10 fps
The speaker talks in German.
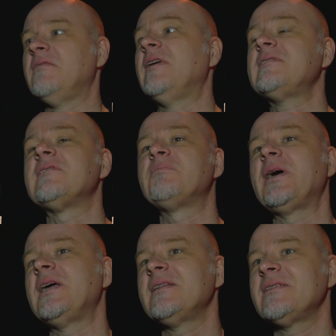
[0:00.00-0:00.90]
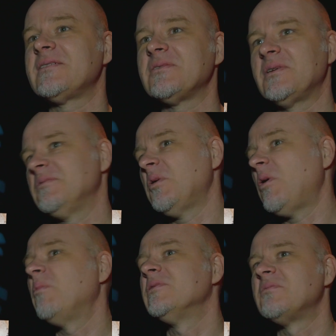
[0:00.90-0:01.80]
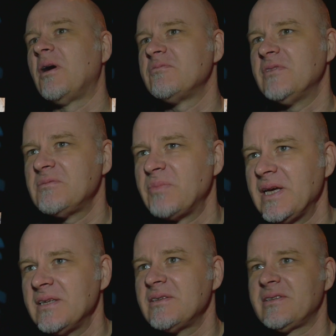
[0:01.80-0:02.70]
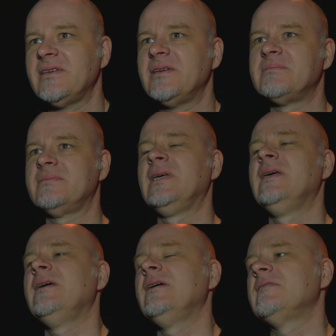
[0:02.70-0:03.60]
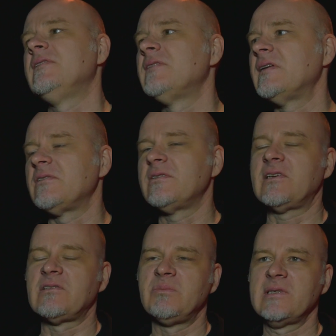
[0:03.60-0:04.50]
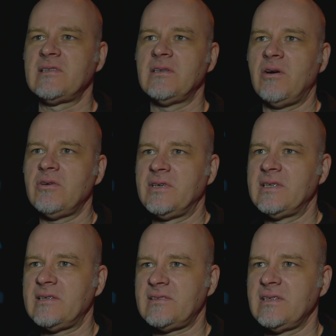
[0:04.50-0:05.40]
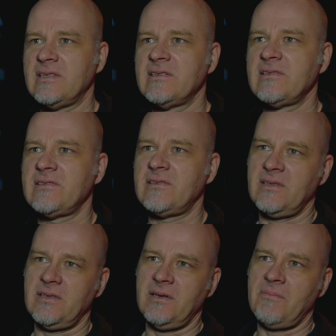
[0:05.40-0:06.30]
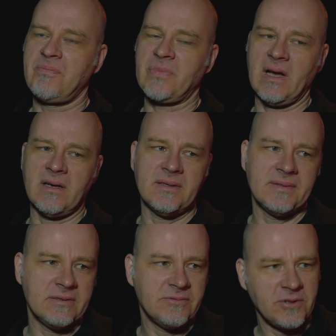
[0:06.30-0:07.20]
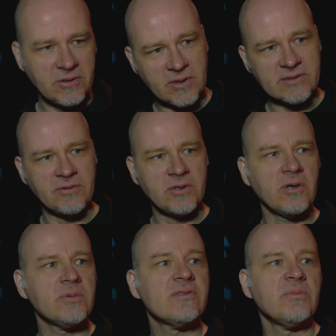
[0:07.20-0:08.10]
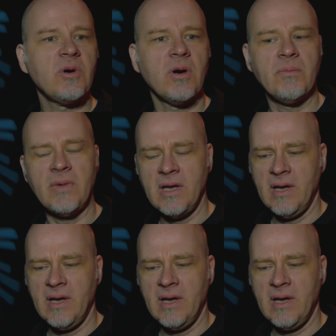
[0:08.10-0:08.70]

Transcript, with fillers: was es bringt, äh, ob es überhaupt was bringt. Ähm, Zielsetzung ist ja so ein bisschen auch Fantastik ins, äh, ins Feuilleton zu bekommen.